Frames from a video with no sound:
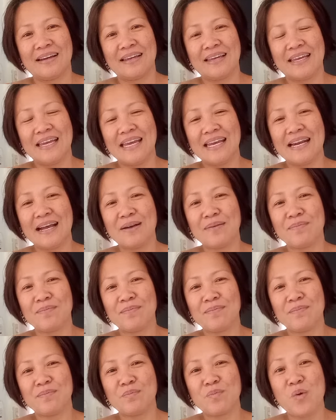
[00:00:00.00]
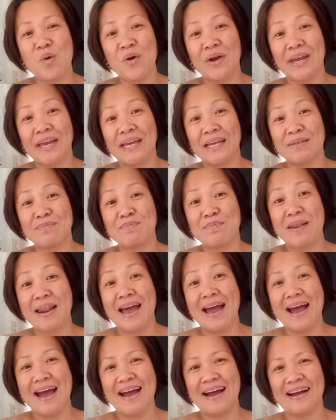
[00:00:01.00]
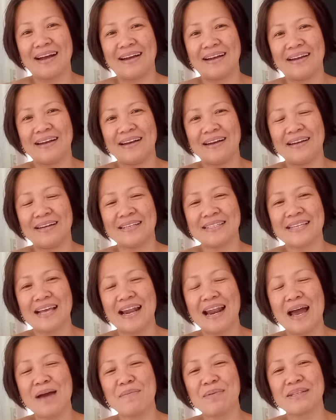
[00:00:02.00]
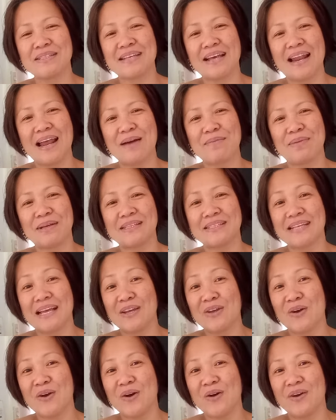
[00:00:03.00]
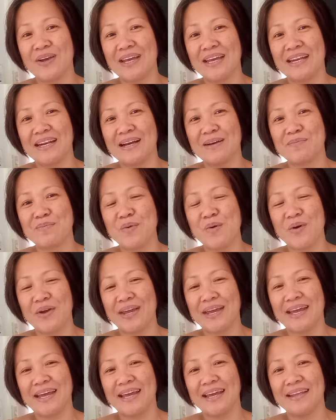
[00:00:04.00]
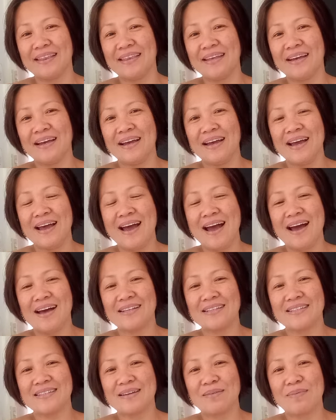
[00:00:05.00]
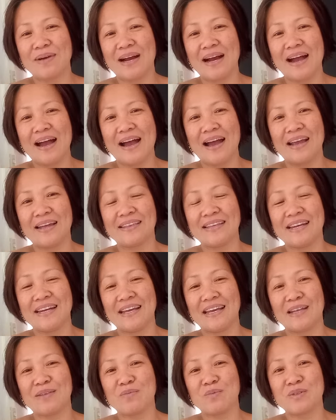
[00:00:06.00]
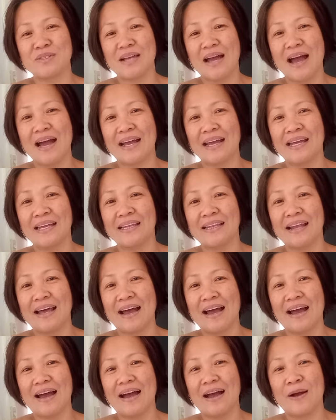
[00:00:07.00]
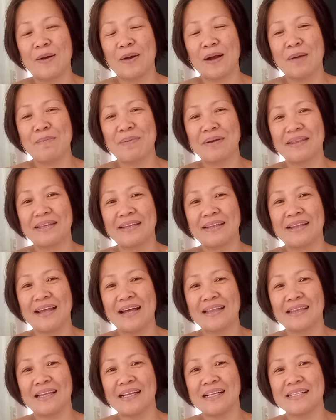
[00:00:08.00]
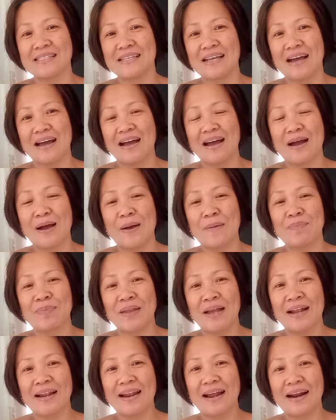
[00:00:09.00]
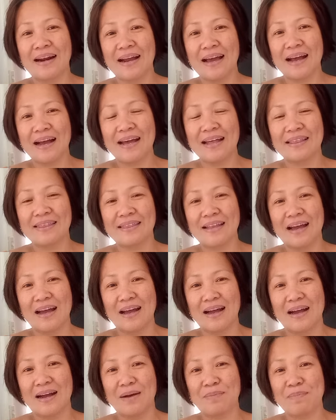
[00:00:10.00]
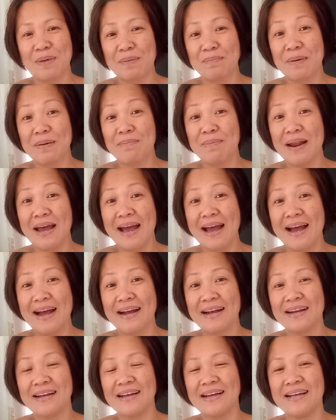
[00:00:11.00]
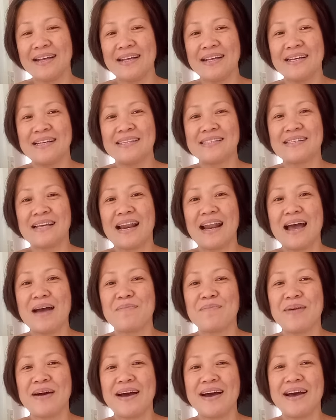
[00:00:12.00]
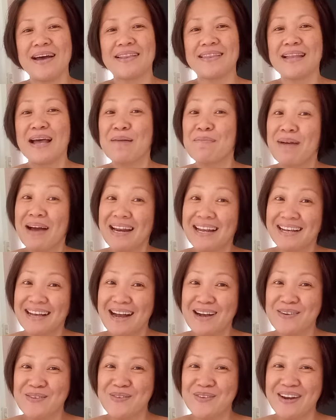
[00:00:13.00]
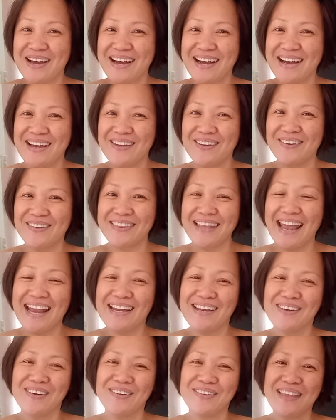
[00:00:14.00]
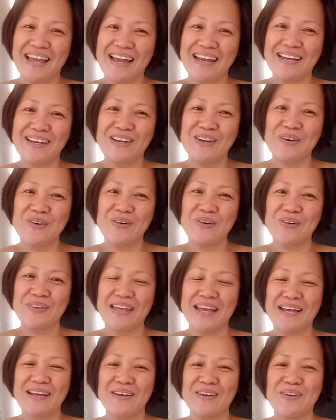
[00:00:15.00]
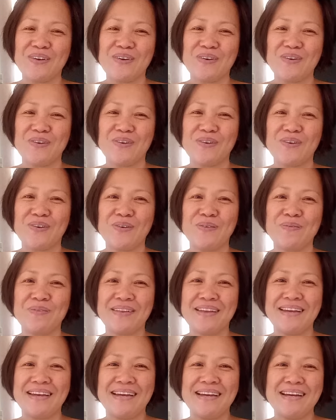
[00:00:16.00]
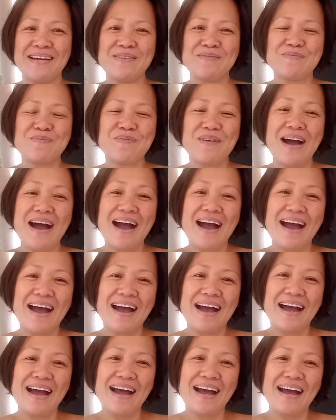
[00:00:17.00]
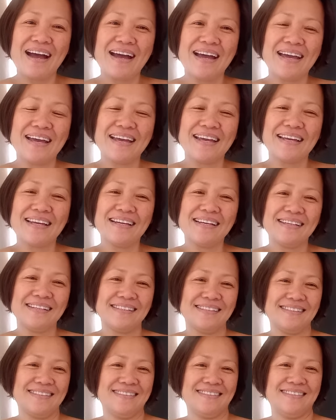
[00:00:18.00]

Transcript: Ginang Bukid Vlog. Salamat, salamat sa iyo, Ginang Bukid. At sa mga idinikit mo sa akin na kapatid natin sa larangan ng pagbablog Salamat. Nabalikan ko na kayo. Thank you, thank you, thank you. Bye!